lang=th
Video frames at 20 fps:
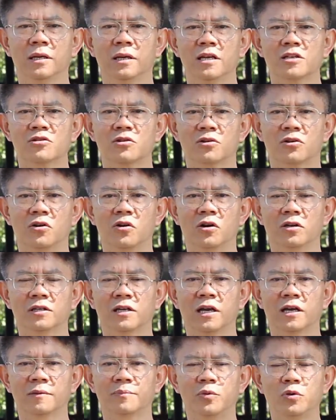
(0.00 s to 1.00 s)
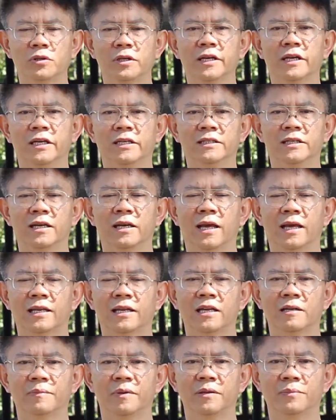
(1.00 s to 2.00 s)
ในส่วนของทางพุทธเองเนี่ย หลาย
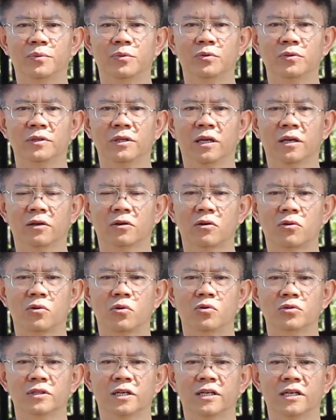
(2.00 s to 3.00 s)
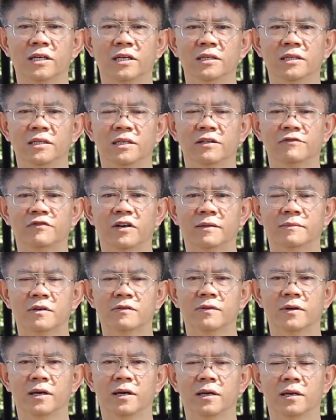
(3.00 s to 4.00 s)
ท่านเป็นพุทธเนี่ยก็คงจะเคยได้ยินได้ฟัง
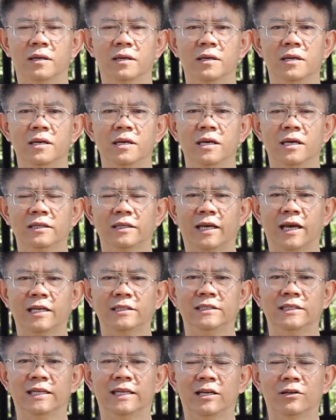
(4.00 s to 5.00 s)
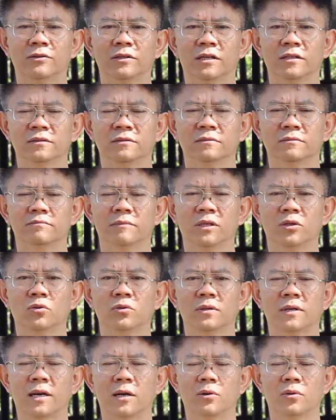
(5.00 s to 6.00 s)
มาว่า แท้จริงแล้วนั้นมนุ
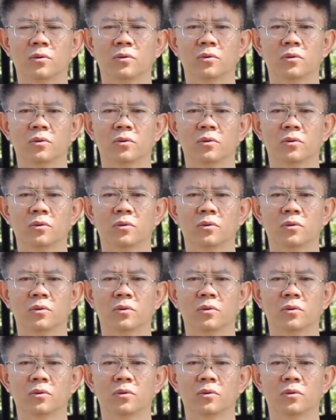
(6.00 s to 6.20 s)
ษย์เรา